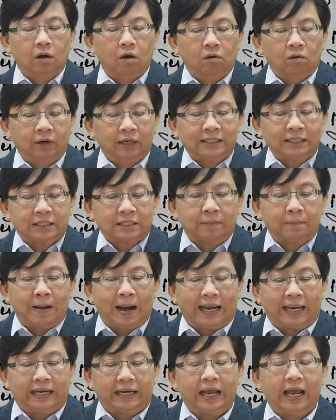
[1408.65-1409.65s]
ของรัชส
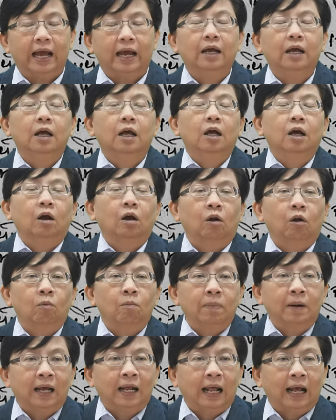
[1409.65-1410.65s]
มัยเนี่ยกร
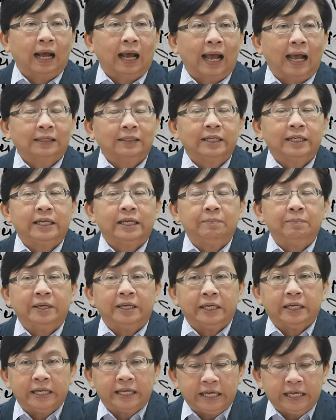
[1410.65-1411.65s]
มพระคลังข้างที่
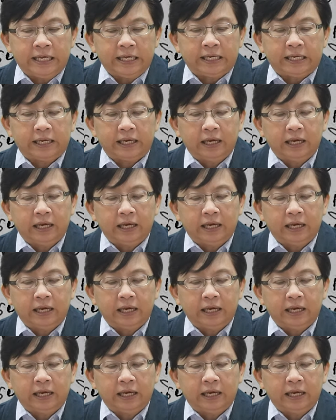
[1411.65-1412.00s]
มีหนี้